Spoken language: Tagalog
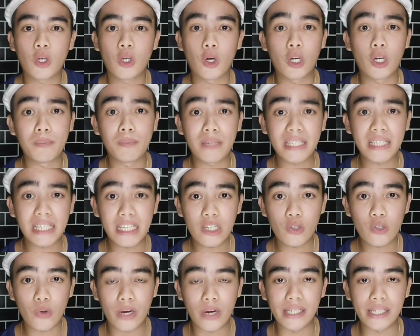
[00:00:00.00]
or
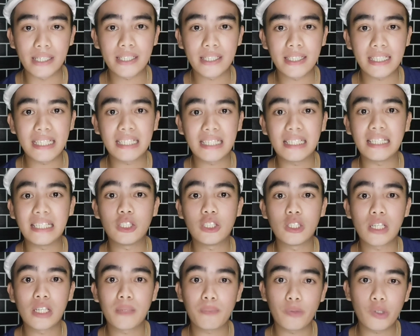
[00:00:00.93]
mag-inquire, i-click
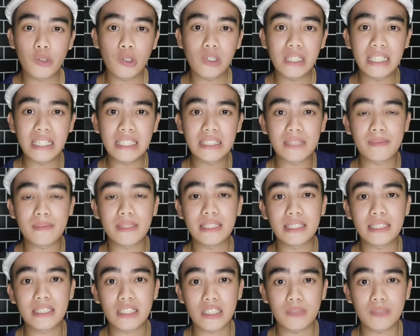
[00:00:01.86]
nyo lang po yung link sa may
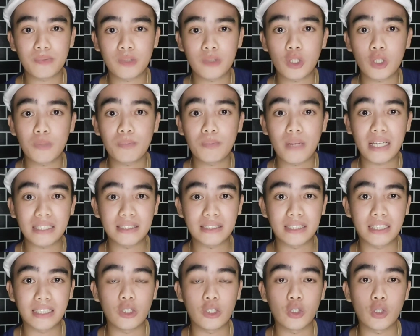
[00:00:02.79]
description box
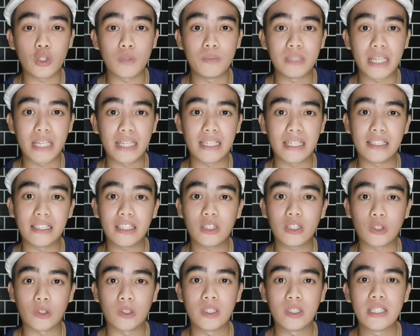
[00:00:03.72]
ng YouTube channel na
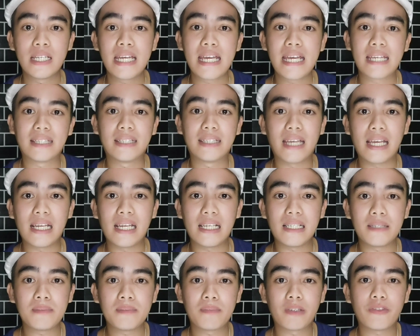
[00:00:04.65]
to
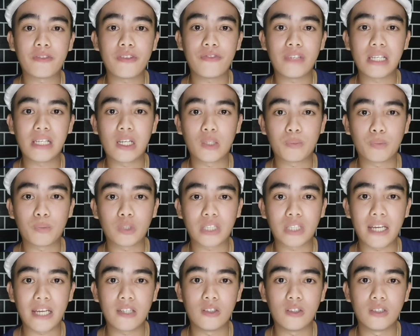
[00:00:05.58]
dahil mag-fill out po
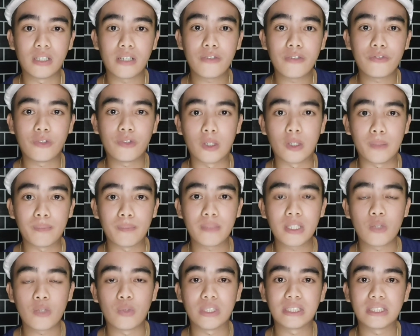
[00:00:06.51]
tayo doon ng form.
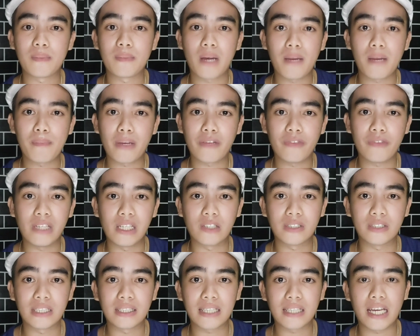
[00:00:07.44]
Once na makapag-fill
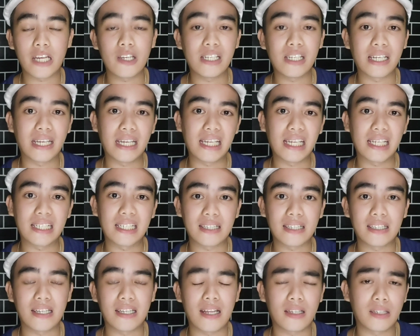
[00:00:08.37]
out na tayo, ilagay lang
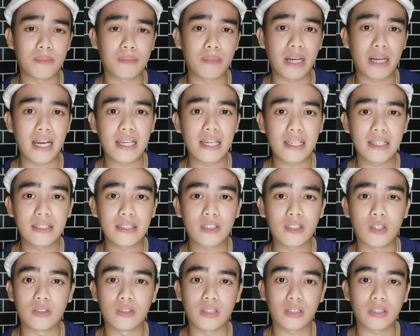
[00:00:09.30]
natin ating pangalan,
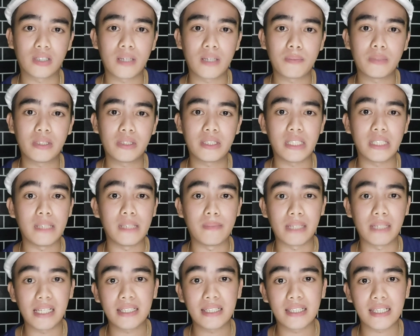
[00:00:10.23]
contact number,
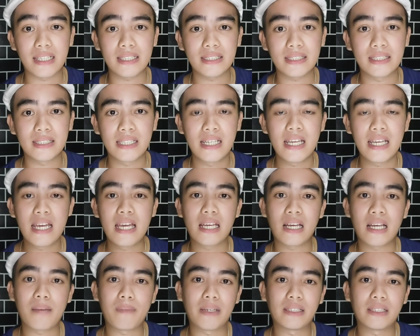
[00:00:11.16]
email address.
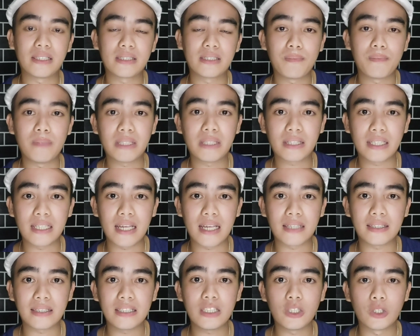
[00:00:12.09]
Kapag nasubmit na
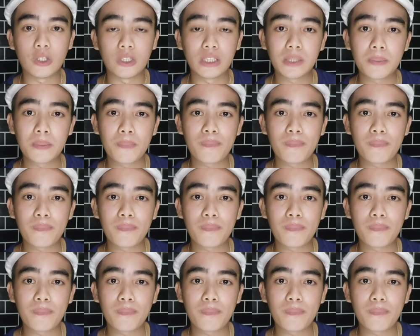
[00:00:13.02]
natin yun,